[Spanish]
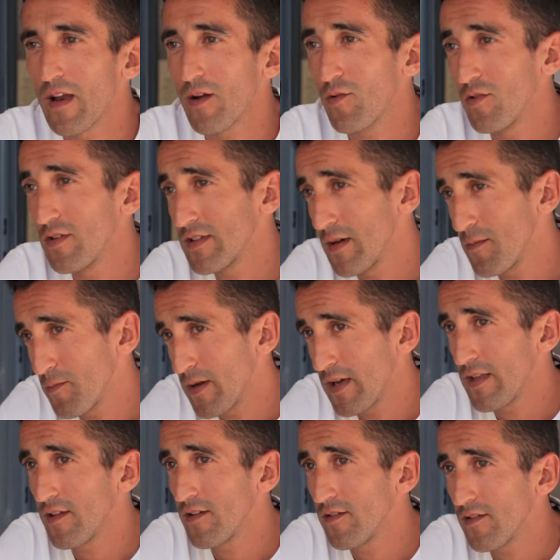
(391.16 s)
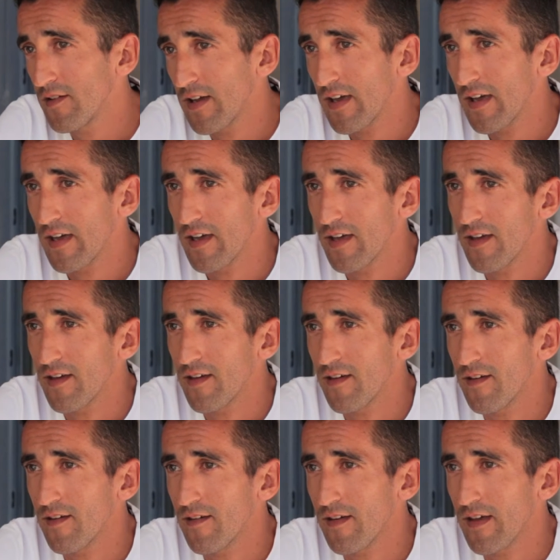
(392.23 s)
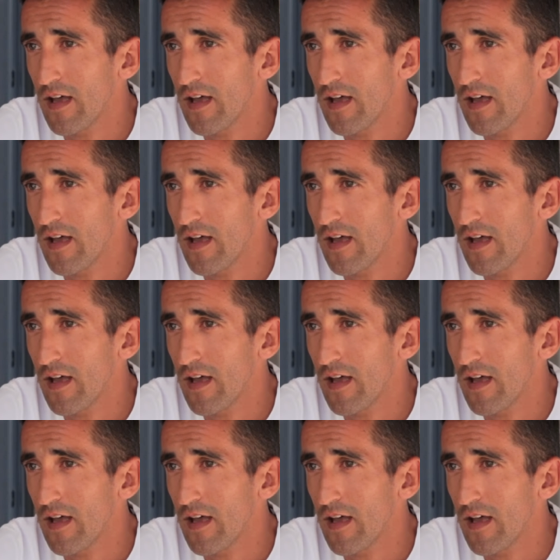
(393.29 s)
al Club de San Pedro, que,